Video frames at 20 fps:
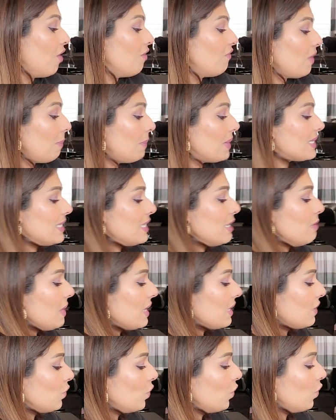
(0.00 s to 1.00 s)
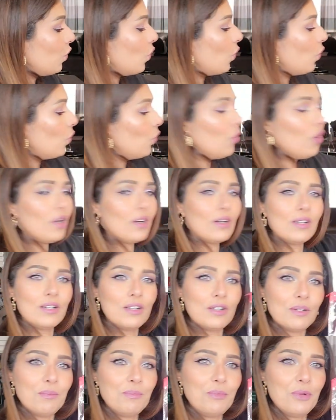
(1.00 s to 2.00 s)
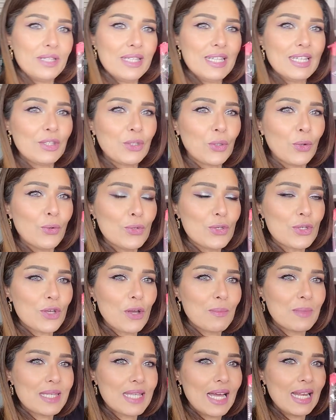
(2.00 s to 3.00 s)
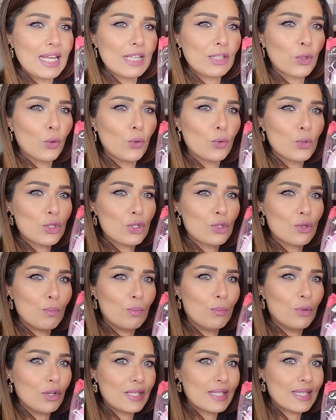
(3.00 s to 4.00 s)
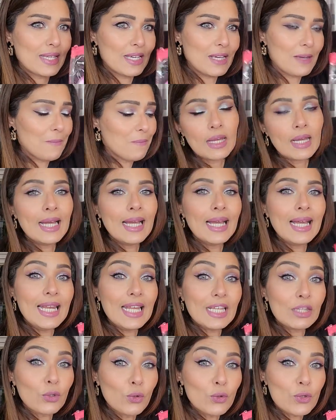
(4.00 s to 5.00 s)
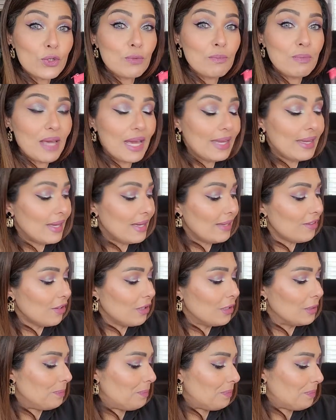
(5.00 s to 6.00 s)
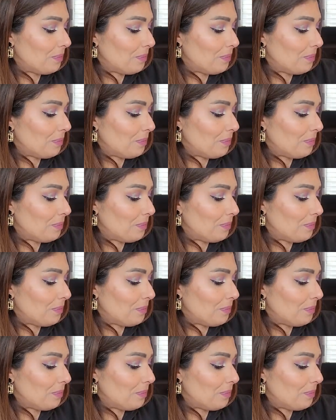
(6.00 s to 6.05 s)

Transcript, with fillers: on va passer maintenant aux euh, petites trousses comme ça, les trousses beauté, les trousses bien-être.